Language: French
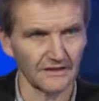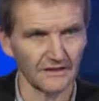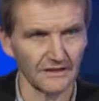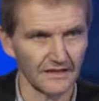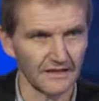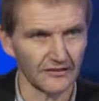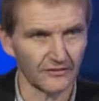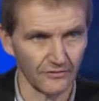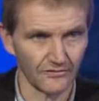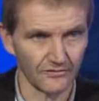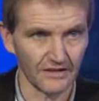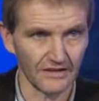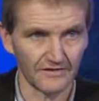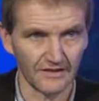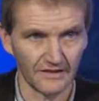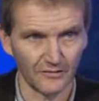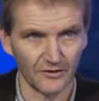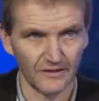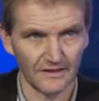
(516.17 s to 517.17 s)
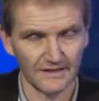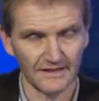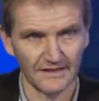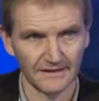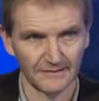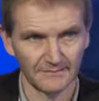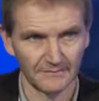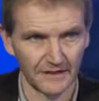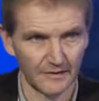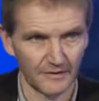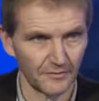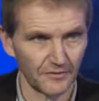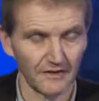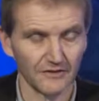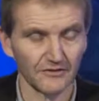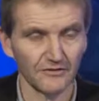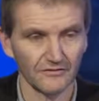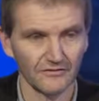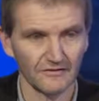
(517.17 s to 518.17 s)
Est-ce que vous êtes vraiment inquiet par rapport
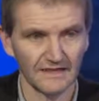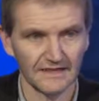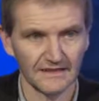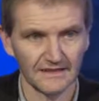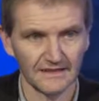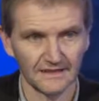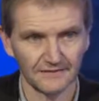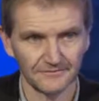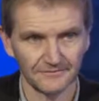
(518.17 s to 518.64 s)
à ce que vous venez de dire